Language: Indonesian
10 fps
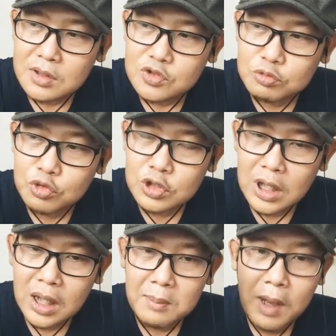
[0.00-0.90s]
subuh
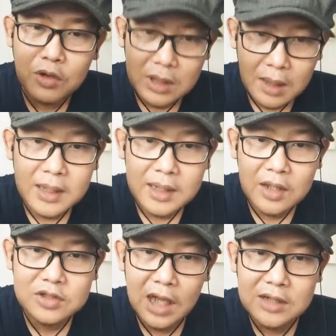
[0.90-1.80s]
udah bangun
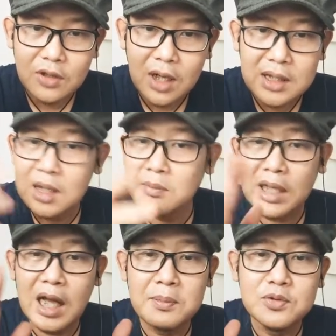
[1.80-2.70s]
lagi harus kantor lagi dan
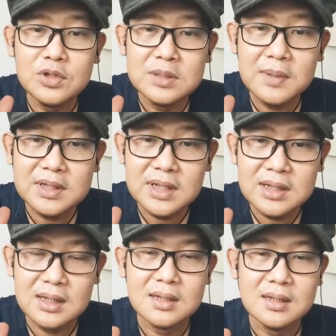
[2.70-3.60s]
mereka nggak peduli sama
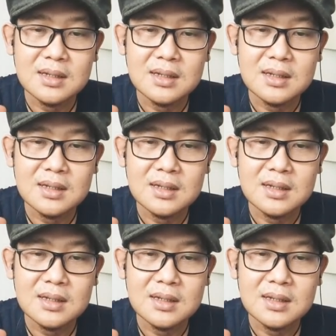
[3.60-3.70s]
kesehatan